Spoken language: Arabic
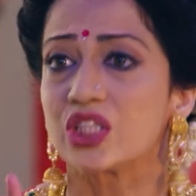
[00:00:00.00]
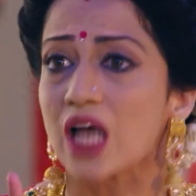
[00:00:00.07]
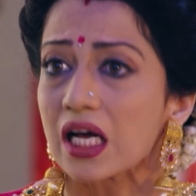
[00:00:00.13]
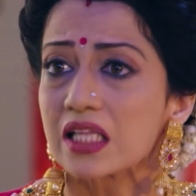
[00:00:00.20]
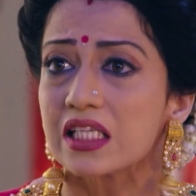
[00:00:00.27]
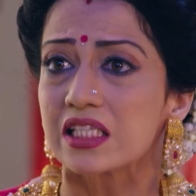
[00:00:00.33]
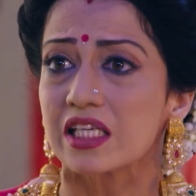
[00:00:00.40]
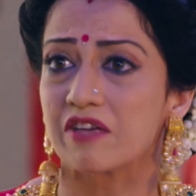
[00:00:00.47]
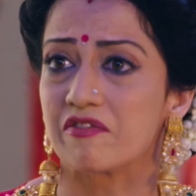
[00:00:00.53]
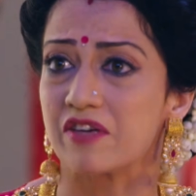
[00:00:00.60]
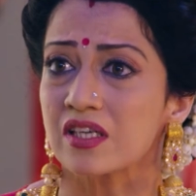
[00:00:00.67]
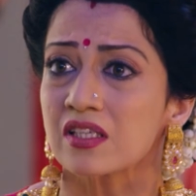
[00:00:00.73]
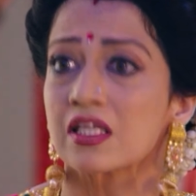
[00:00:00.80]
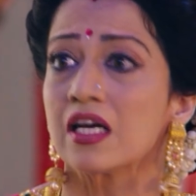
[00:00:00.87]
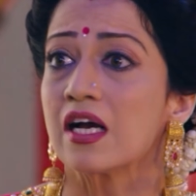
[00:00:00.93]
انه ما
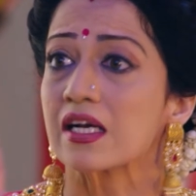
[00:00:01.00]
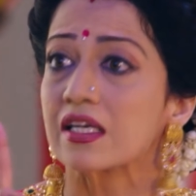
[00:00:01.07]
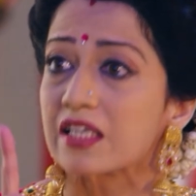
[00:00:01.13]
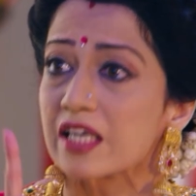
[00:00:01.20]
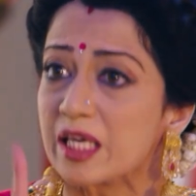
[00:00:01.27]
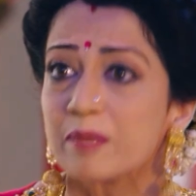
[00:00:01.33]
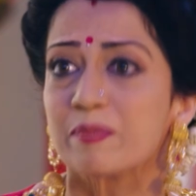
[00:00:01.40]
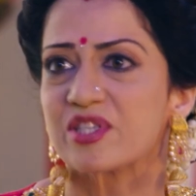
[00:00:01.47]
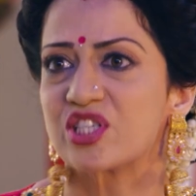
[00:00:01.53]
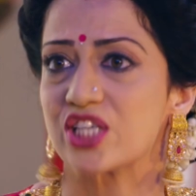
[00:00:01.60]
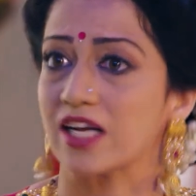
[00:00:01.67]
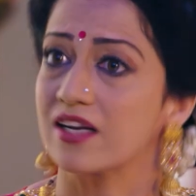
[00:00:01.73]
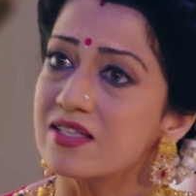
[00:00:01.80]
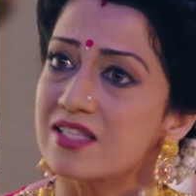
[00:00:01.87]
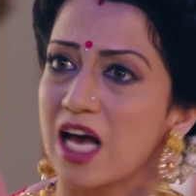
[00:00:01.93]
يتركوا العرس كرمال
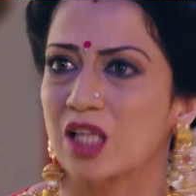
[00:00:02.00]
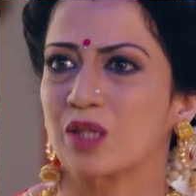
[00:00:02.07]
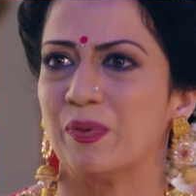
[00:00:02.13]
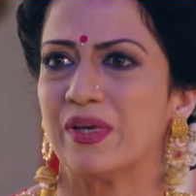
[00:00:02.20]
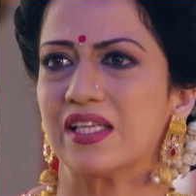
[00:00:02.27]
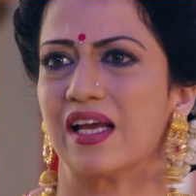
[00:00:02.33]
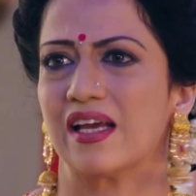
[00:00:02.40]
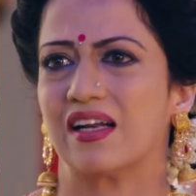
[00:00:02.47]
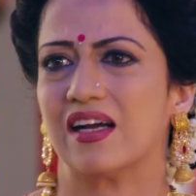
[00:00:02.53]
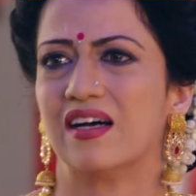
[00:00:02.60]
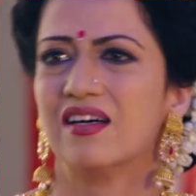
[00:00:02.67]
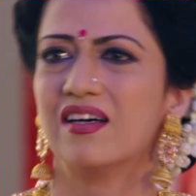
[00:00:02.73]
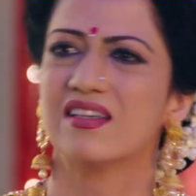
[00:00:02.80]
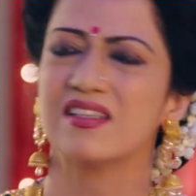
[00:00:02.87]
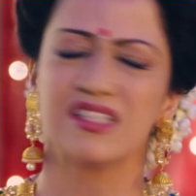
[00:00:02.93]
نضل كلياتنا مع
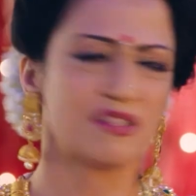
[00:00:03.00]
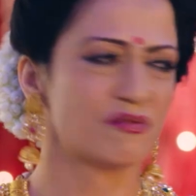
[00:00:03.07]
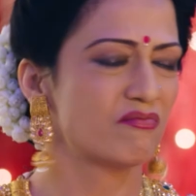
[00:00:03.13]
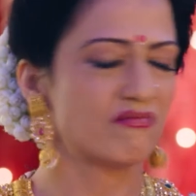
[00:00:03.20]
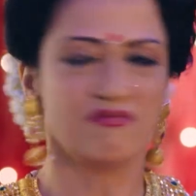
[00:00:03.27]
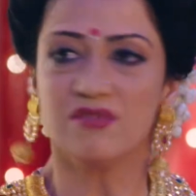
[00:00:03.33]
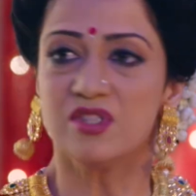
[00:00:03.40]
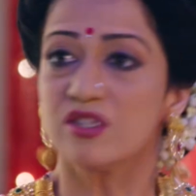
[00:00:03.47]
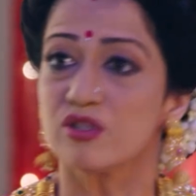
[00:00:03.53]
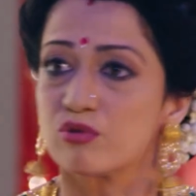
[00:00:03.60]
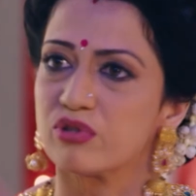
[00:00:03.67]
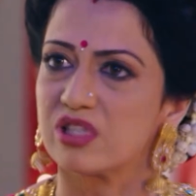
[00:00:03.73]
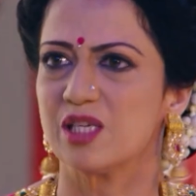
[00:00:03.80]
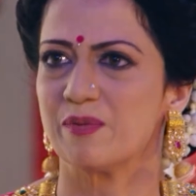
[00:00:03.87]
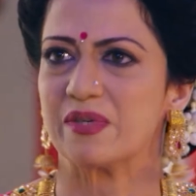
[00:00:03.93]
بعض هي
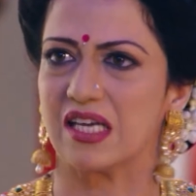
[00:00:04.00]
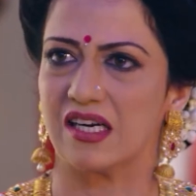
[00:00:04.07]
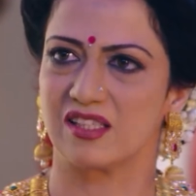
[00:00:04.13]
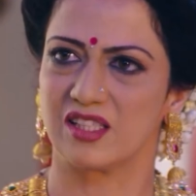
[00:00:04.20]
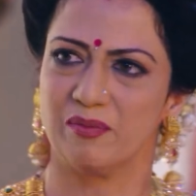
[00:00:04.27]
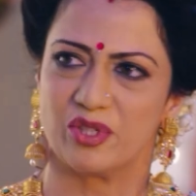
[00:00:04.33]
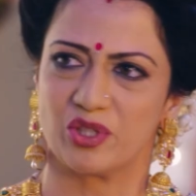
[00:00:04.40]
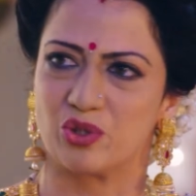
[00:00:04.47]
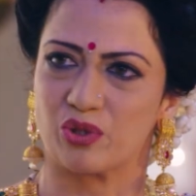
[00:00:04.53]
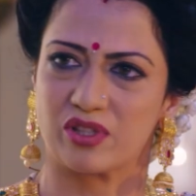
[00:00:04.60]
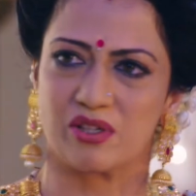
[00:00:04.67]
هيكدان اللي نزعتها